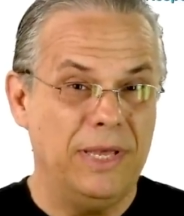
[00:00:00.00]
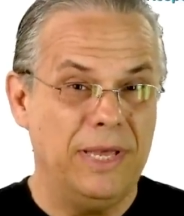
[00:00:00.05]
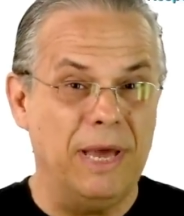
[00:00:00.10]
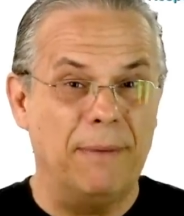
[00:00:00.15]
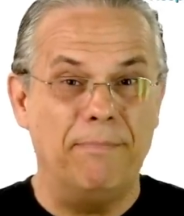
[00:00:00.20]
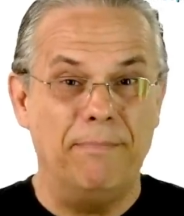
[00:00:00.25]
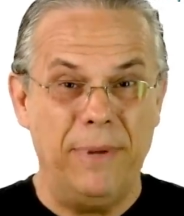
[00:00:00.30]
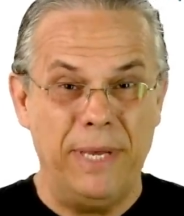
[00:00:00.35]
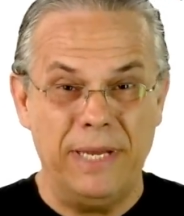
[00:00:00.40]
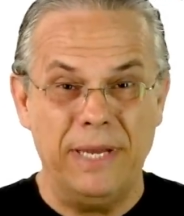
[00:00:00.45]
que
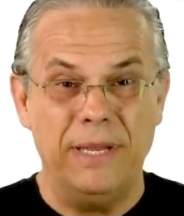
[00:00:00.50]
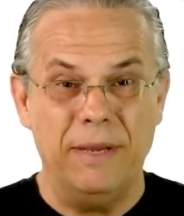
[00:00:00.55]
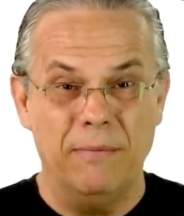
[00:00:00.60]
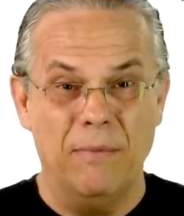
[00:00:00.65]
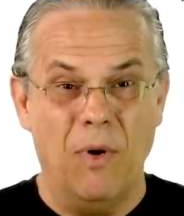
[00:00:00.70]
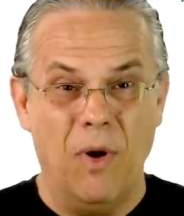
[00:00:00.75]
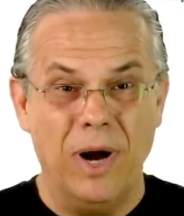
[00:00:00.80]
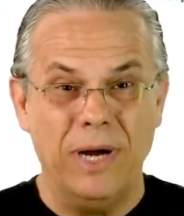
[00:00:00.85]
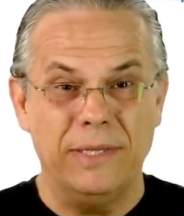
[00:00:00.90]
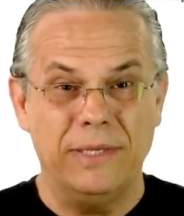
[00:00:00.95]
a pena de
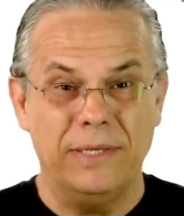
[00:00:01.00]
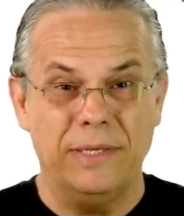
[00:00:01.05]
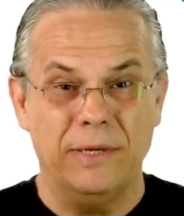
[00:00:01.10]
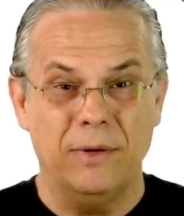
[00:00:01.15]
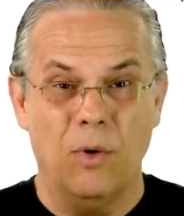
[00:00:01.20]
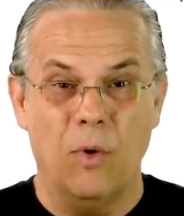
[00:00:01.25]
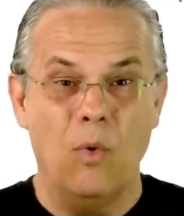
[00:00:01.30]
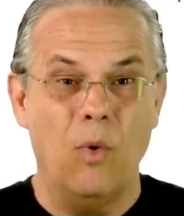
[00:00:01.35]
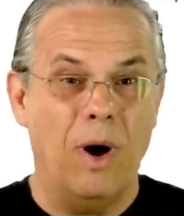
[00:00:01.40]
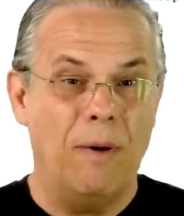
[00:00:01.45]

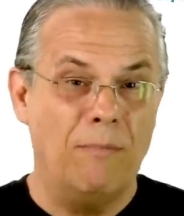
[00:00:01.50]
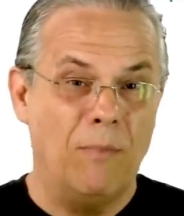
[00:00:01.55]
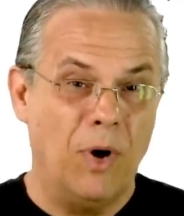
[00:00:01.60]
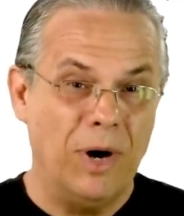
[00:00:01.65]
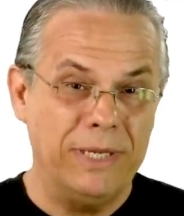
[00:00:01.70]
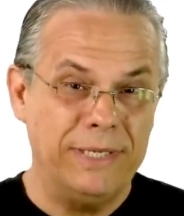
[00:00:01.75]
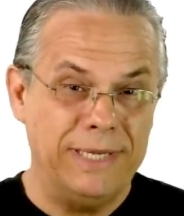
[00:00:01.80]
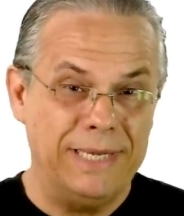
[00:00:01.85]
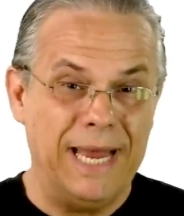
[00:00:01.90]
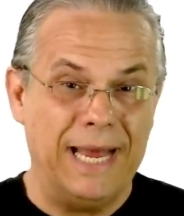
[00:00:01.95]
morte ou a
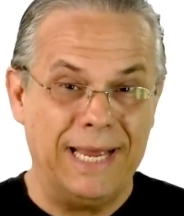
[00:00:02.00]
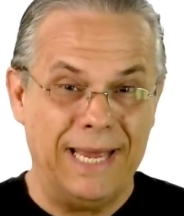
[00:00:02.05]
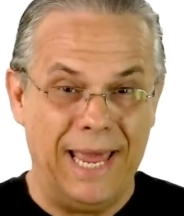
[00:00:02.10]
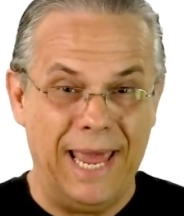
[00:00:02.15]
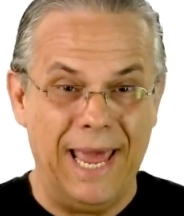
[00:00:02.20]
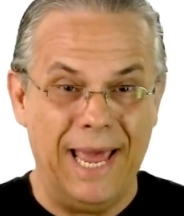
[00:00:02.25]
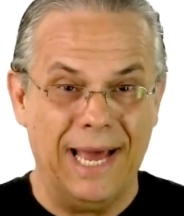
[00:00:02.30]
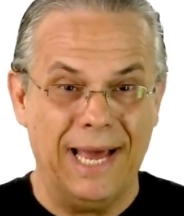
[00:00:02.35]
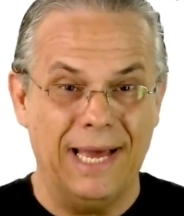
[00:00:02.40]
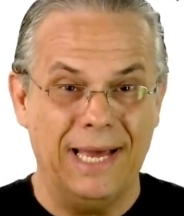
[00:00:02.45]
morte na
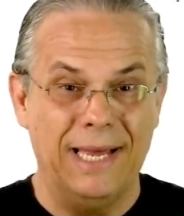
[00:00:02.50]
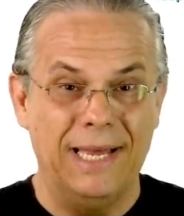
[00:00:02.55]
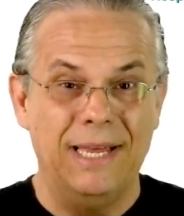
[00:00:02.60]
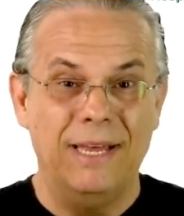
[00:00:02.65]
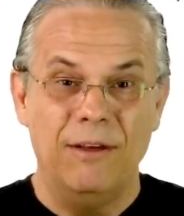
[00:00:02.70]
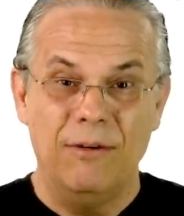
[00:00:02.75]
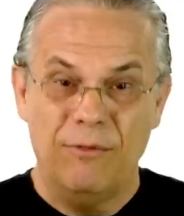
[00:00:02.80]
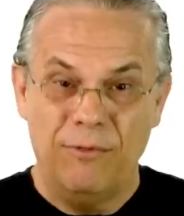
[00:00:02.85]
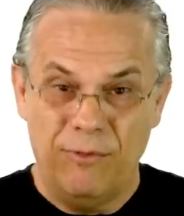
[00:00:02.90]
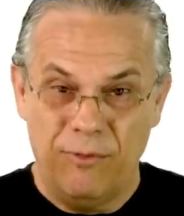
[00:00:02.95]
guerra
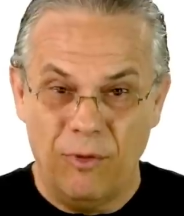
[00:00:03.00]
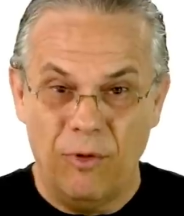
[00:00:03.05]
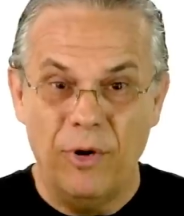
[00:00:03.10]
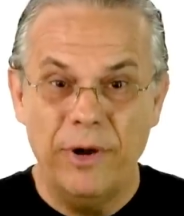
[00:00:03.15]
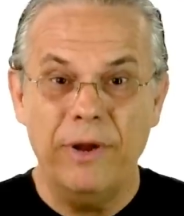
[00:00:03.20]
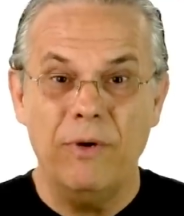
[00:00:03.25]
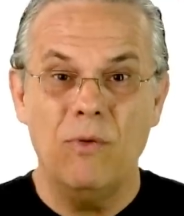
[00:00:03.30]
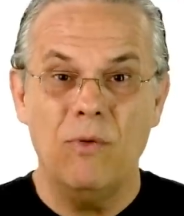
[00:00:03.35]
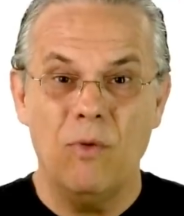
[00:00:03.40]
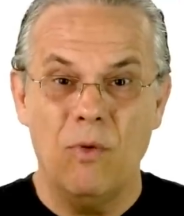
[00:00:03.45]

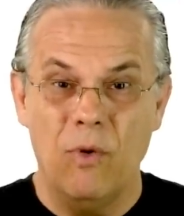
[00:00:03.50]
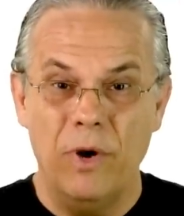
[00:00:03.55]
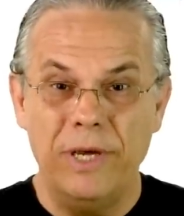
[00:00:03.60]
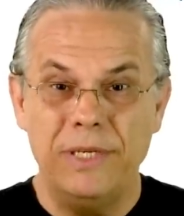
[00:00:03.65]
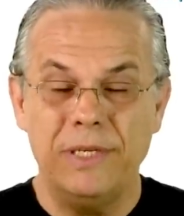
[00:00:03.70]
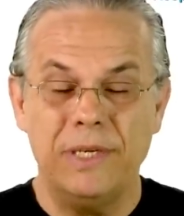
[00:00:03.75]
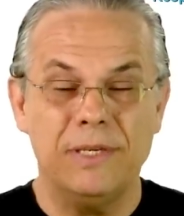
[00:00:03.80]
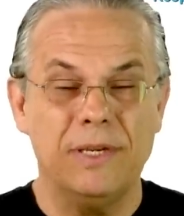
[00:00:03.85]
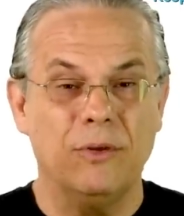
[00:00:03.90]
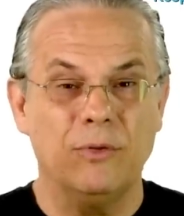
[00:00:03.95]
foram
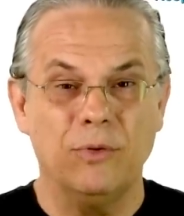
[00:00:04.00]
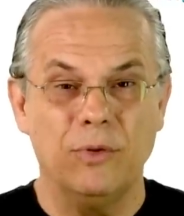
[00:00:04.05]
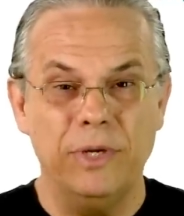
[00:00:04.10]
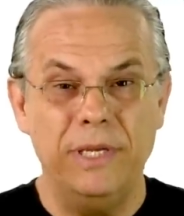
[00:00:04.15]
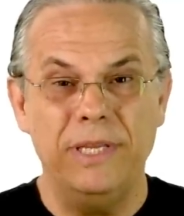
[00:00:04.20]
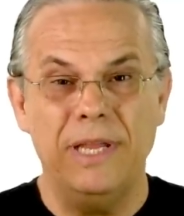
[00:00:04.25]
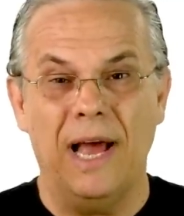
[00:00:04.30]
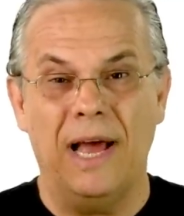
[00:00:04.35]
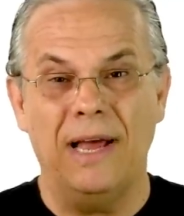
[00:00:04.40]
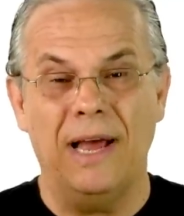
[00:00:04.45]
coisas
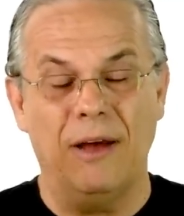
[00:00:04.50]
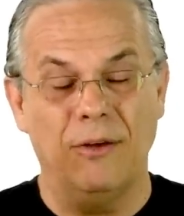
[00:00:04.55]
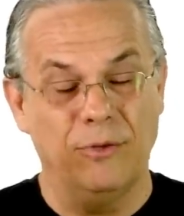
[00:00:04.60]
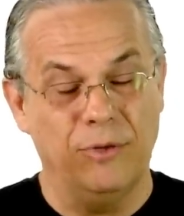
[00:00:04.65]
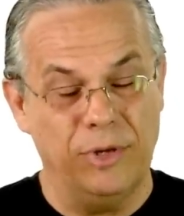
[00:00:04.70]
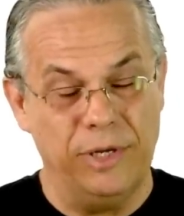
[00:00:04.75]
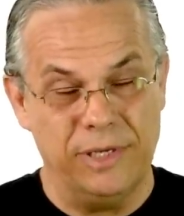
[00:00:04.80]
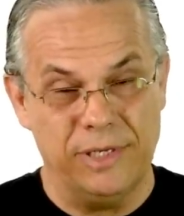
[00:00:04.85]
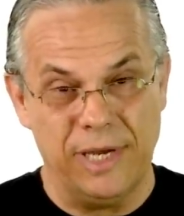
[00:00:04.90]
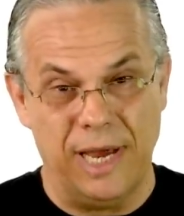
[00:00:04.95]

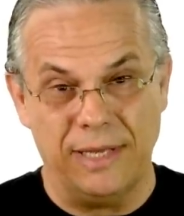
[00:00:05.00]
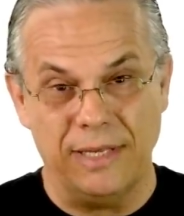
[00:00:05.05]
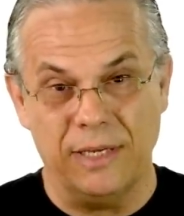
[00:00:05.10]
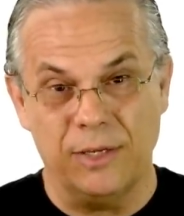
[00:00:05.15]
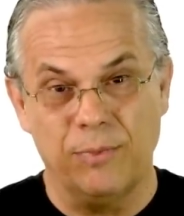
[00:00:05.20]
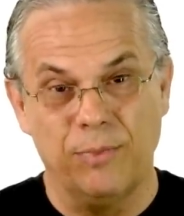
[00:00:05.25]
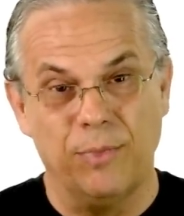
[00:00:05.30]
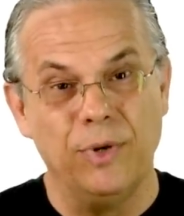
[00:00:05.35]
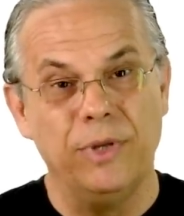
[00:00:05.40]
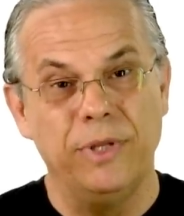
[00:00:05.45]

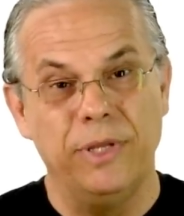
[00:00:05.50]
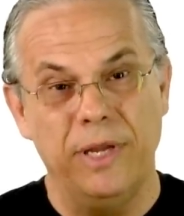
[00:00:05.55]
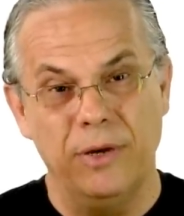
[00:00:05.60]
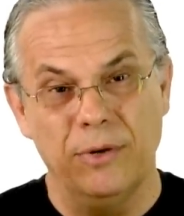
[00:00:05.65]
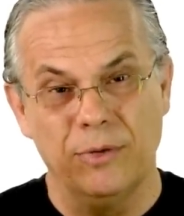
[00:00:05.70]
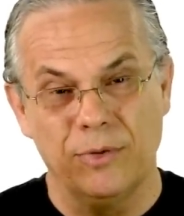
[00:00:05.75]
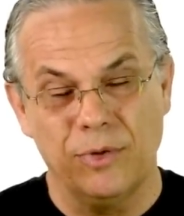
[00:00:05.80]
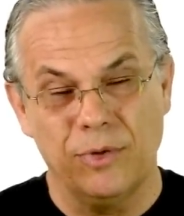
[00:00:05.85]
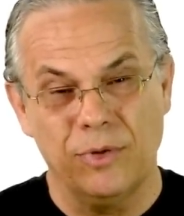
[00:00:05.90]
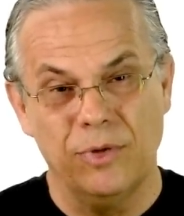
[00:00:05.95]
autorizadas por
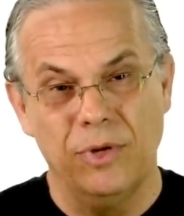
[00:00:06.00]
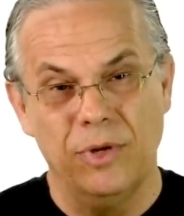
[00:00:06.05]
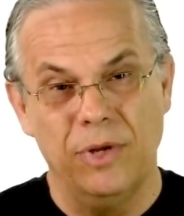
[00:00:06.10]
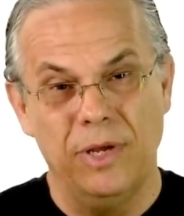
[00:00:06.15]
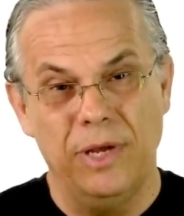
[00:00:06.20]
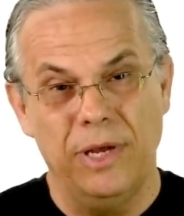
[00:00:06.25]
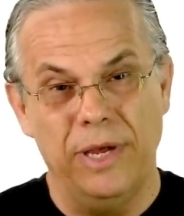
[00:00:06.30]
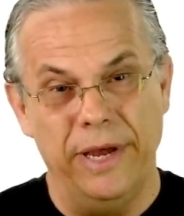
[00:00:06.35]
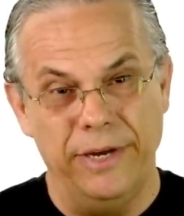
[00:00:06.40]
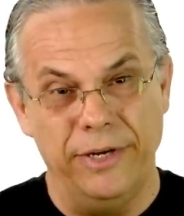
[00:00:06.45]
Deus
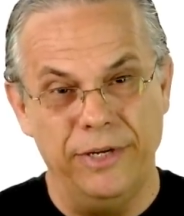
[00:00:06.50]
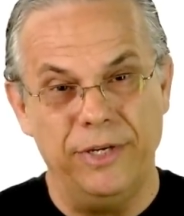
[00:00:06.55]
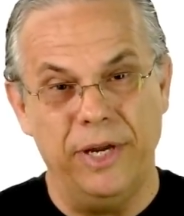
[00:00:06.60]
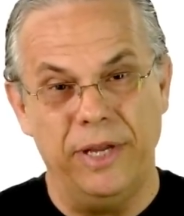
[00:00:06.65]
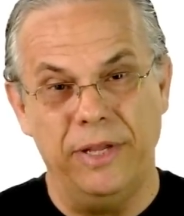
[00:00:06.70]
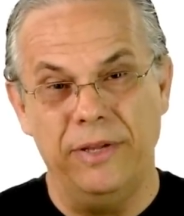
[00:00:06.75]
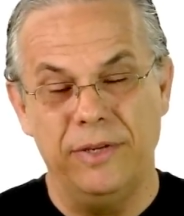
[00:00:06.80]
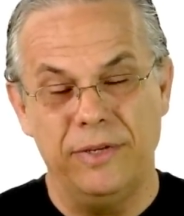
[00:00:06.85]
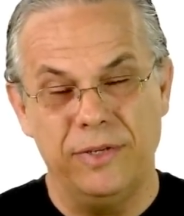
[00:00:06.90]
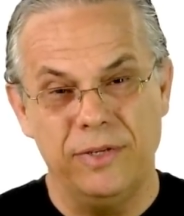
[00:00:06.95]
em
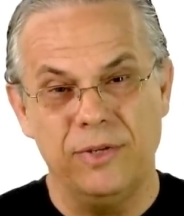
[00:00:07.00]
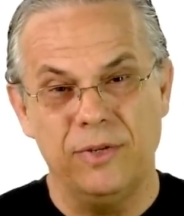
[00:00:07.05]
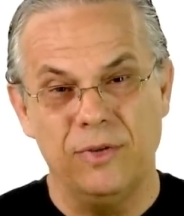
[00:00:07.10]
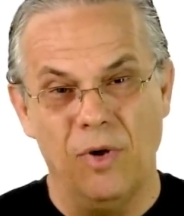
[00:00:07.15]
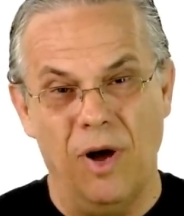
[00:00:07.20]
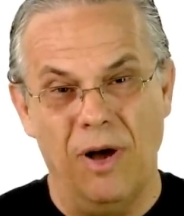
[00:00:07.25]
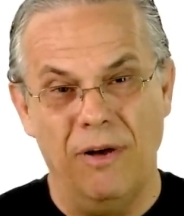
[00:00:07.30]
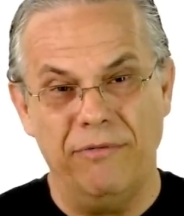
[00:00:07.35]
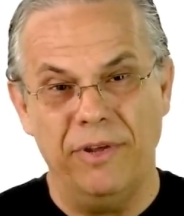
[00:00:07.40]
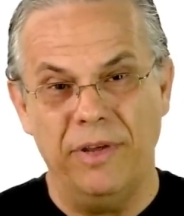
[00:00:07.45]
Gênesis
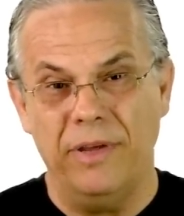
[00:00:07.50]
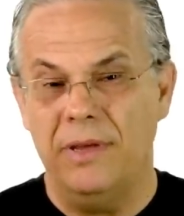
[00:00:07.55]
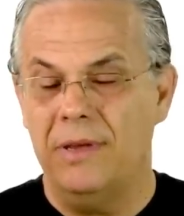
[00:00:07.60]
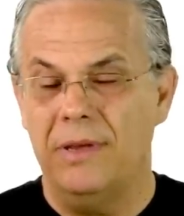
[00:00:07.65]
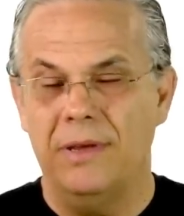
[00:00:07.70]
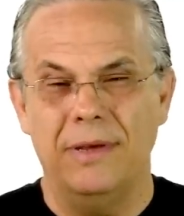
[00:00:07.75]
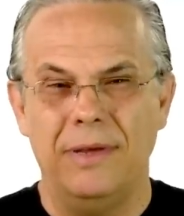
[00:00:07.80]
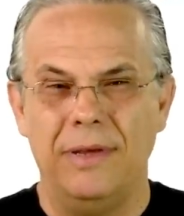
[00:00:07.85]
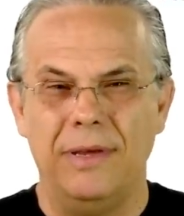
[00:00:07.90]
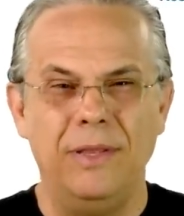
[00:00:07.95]
9
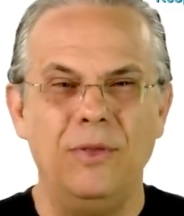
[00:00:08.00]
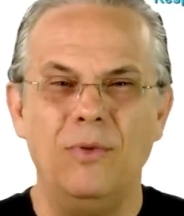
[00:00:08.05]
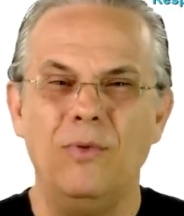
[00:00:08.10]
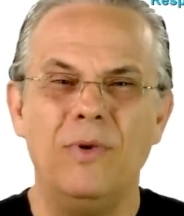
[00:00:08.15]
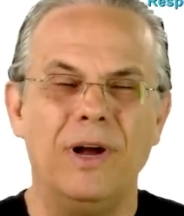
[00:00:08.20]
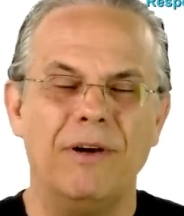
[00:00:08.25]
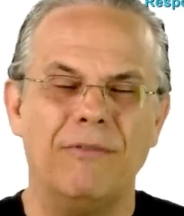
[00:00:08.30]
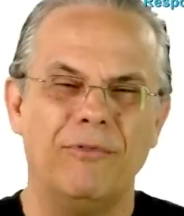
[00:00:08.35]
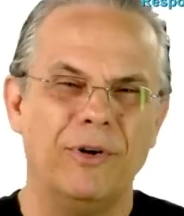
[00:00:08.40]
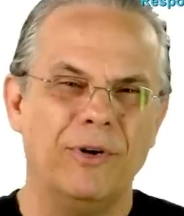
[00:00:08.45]
e
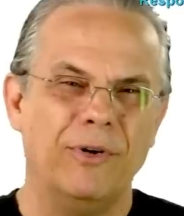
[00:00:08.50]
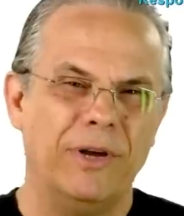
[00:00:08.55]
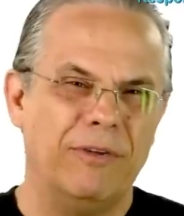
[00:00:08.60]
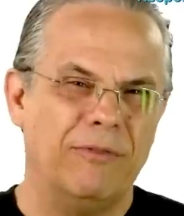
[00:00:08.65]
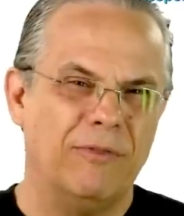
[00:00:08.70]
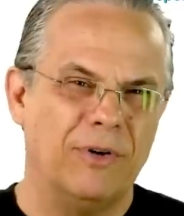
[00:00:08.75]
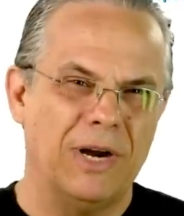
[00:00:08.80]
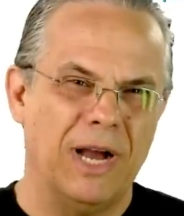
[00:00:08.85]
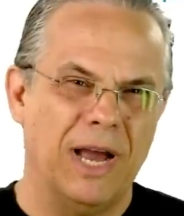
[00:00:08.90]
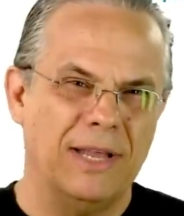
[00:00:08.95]
nunca foram
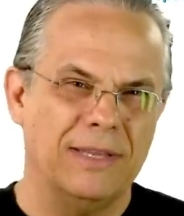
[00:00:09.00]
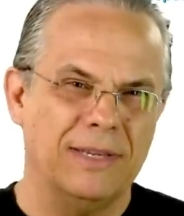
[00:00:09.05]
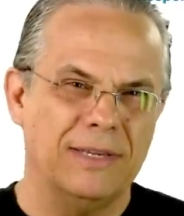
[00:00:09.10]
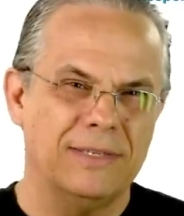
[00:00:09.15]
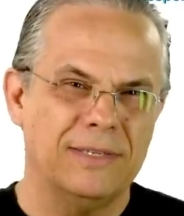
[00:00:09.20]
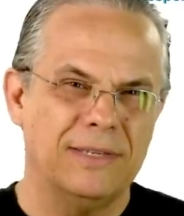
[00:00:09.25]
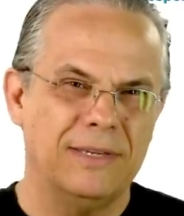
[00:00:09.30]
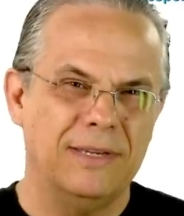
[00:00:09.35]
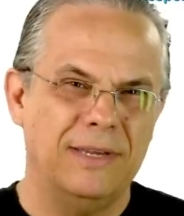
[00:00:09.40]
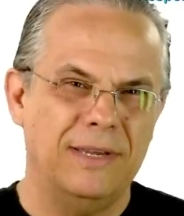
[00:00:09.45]

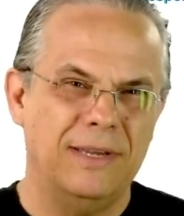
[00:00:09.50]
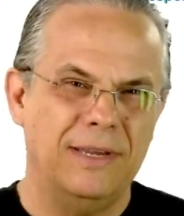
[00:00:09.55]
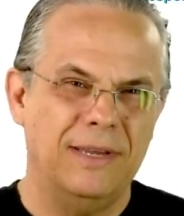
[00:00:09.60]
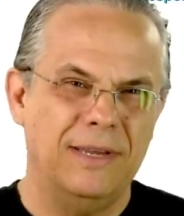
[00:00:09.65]
revogadas.